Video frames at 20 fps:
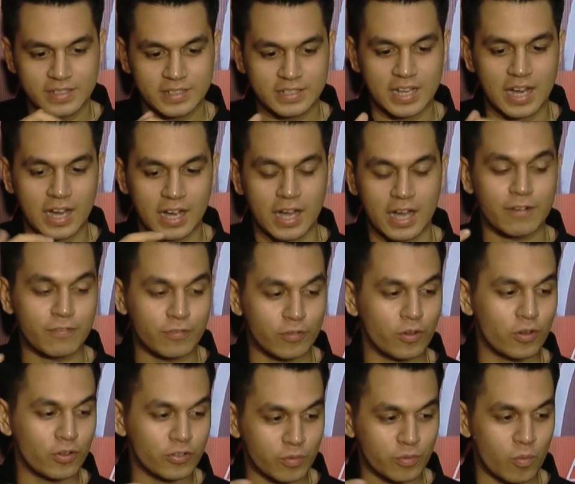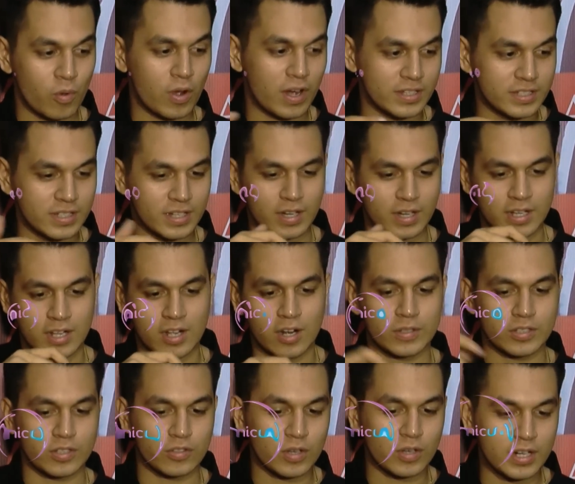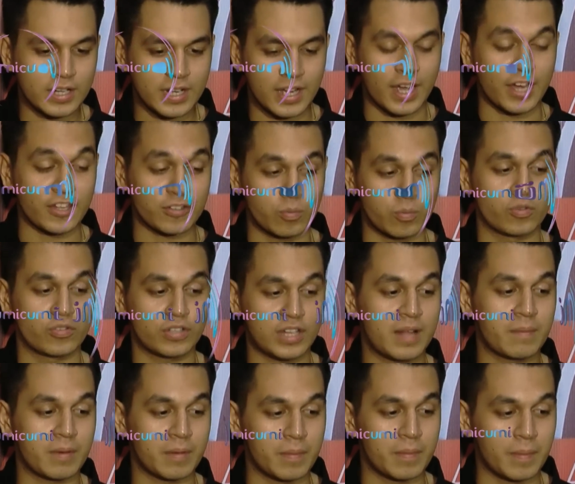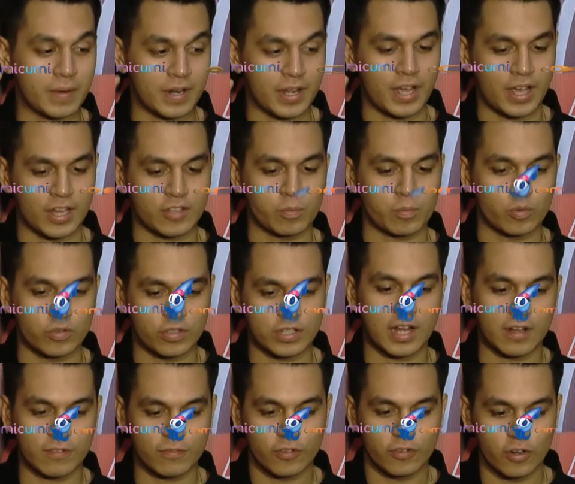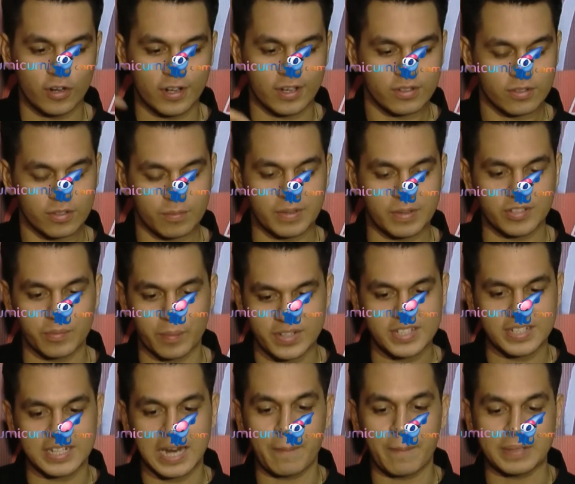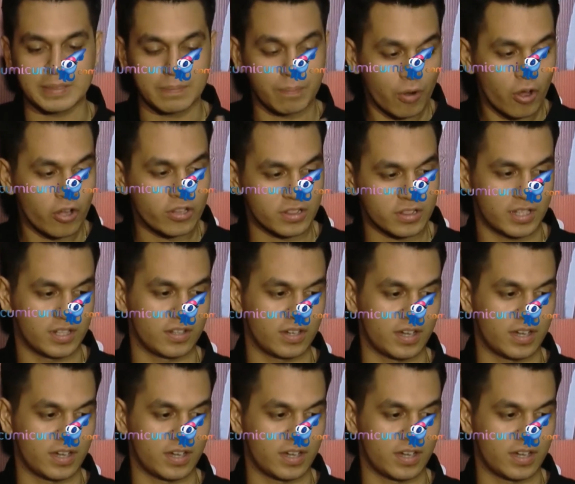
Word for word: nggak nggak full semuanya kalau waktu itu kan gigas musika memang gigas GGS musika full gitu masing-masing dapat plot gitu